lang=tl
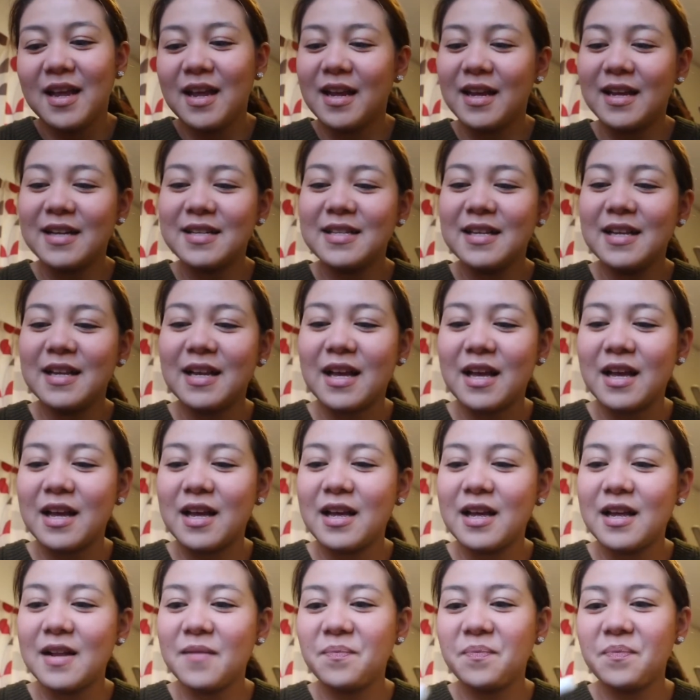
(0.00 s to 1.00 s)
Kasi nga,
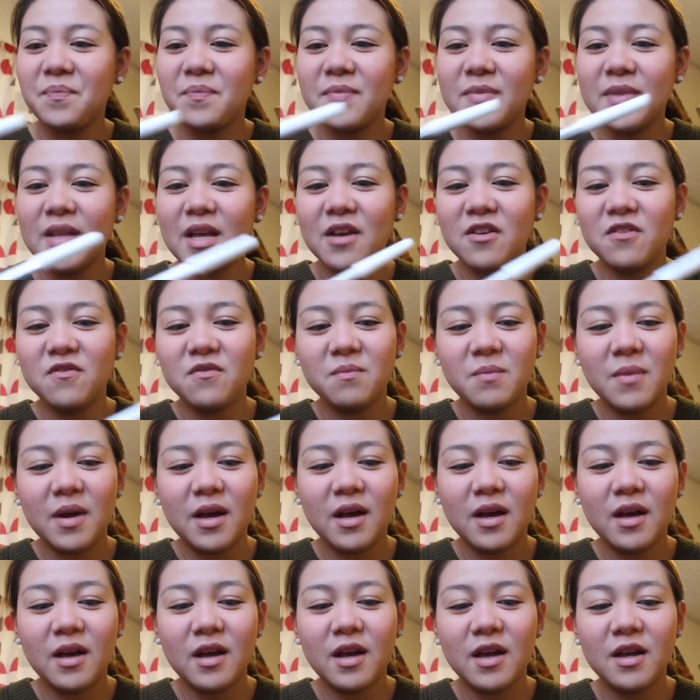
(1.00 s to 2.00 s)
I've,
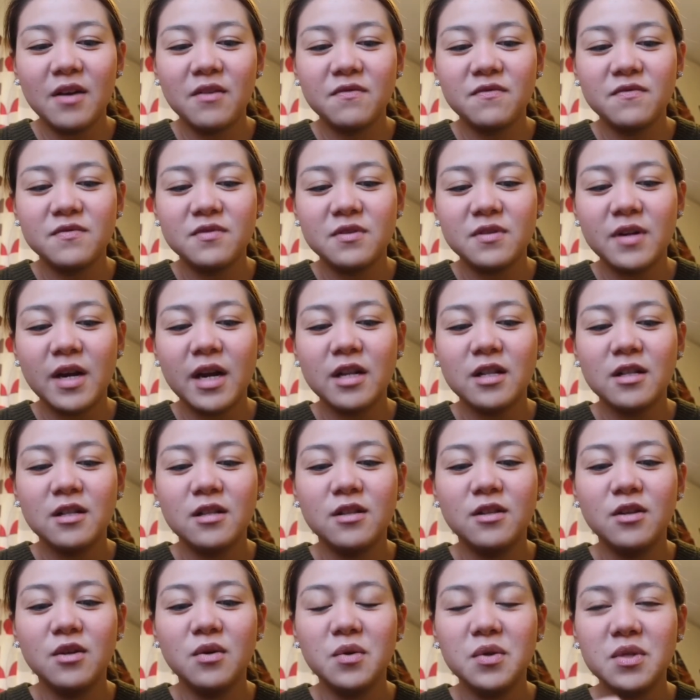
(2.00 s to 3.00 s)
uh, I've
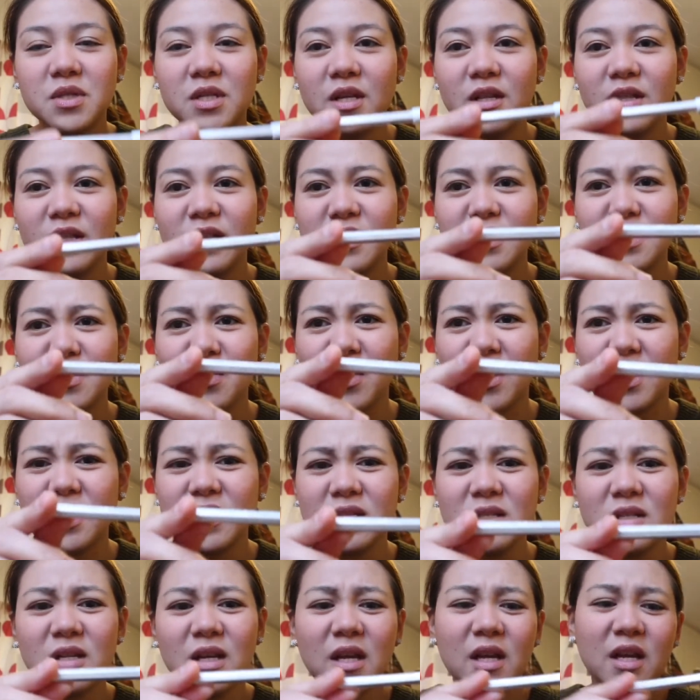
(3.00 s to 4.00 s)
tried using this
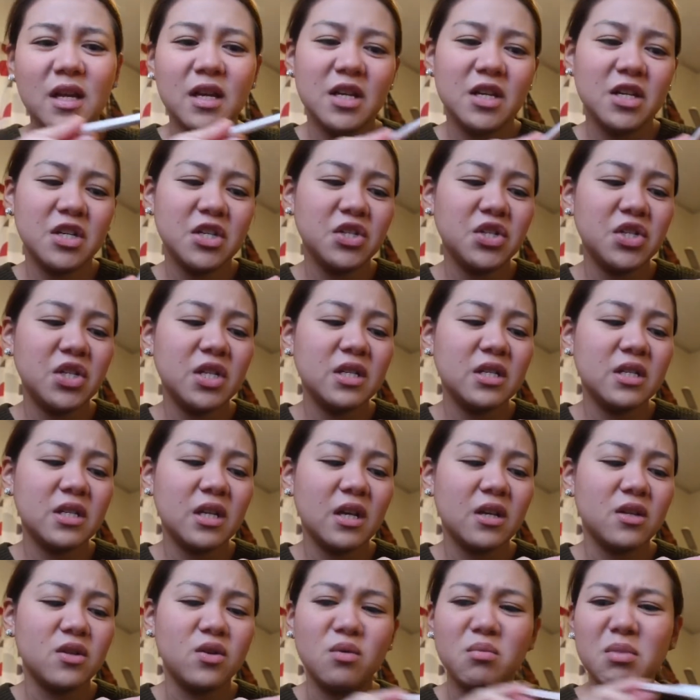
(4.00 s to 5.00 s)
one,
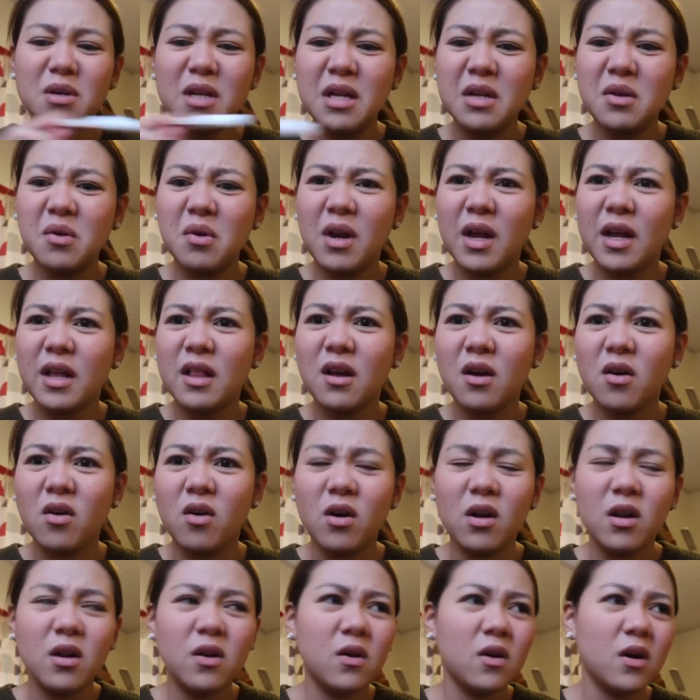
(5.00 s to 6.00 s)
Shiseido, but I don't like the
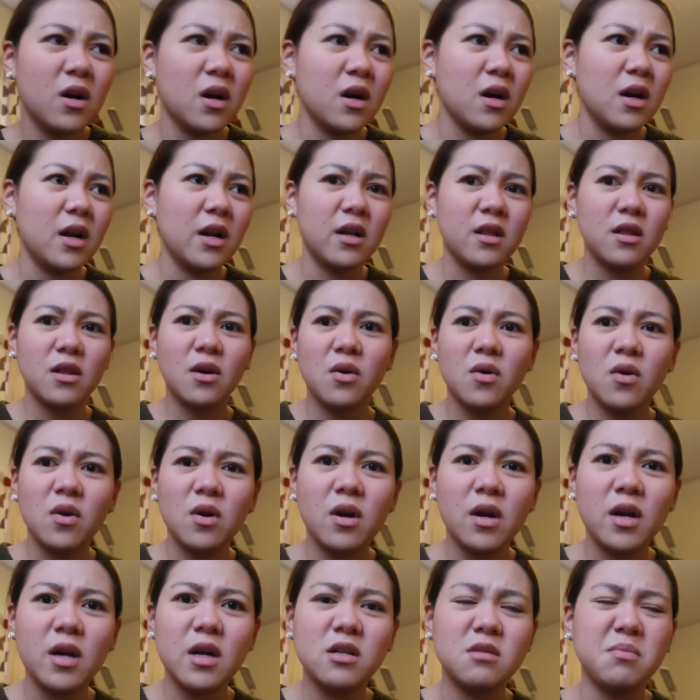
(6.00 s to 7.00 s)
color. Like, the
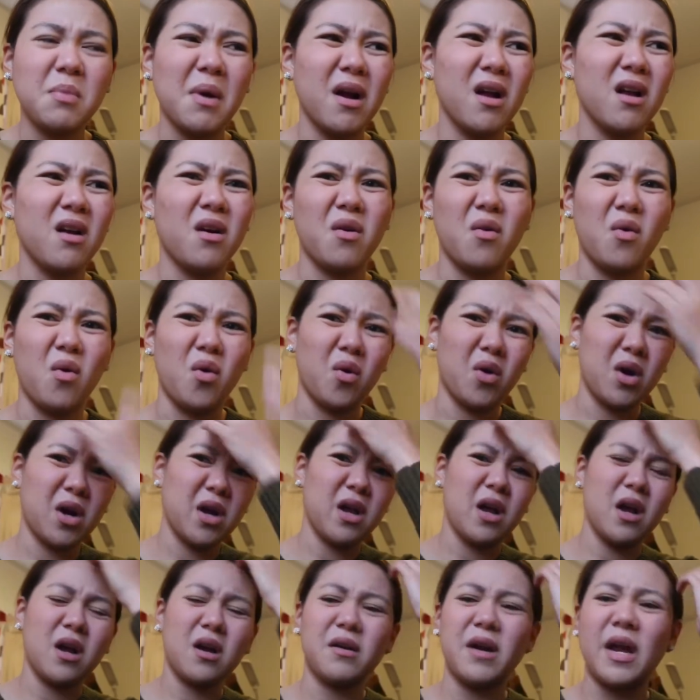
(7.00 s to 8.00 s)
color is parang
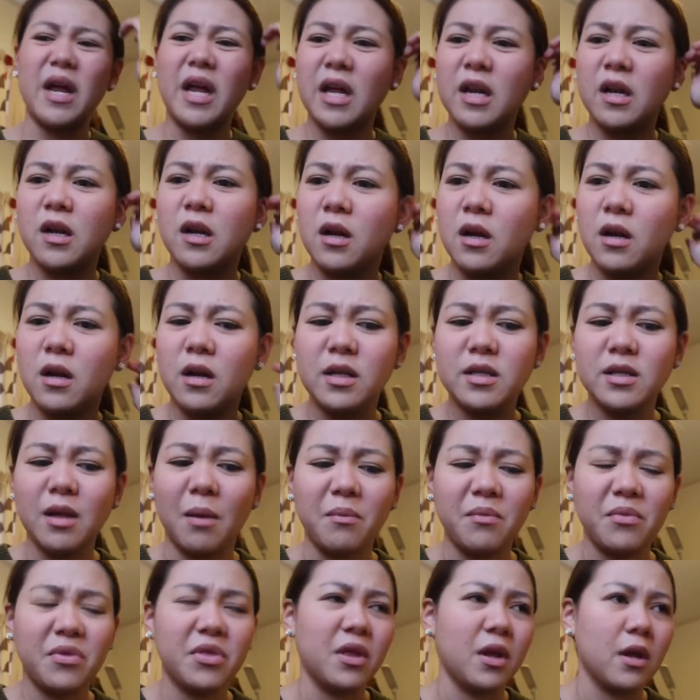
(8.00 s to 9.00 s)
orange, uh, red
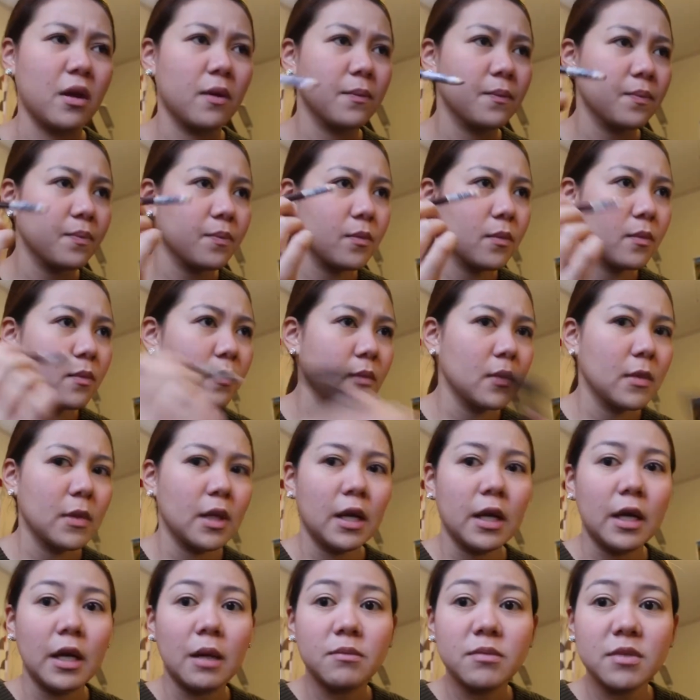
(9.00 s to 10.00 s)
something.
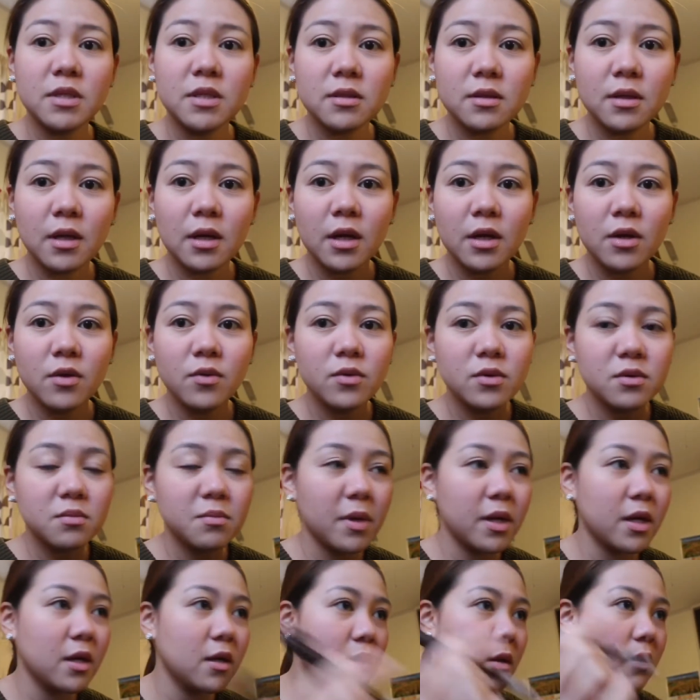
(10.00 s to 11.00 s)
I'm just gonna use
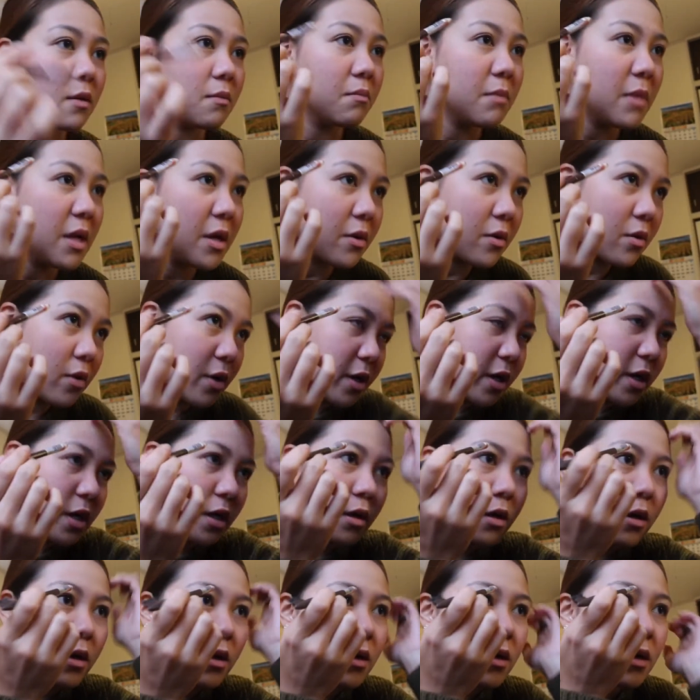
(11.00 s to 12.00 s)
my mirror
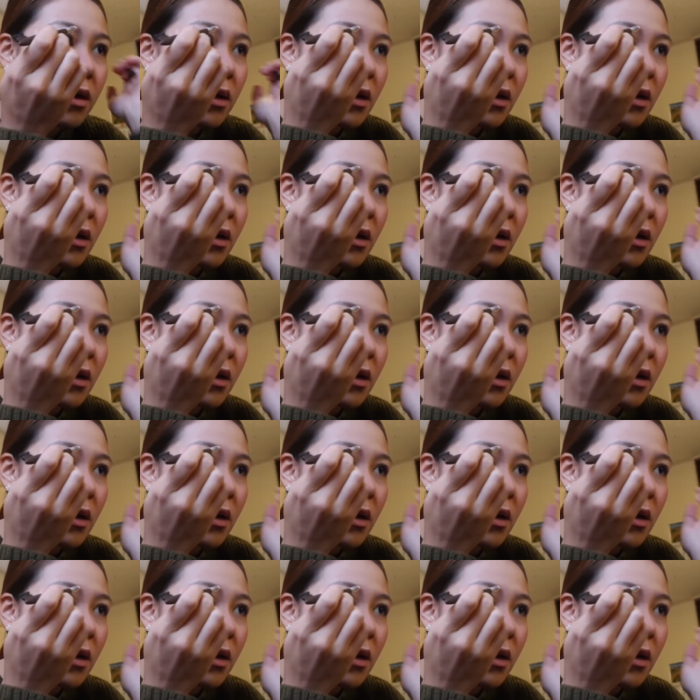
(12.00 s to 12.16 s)
here.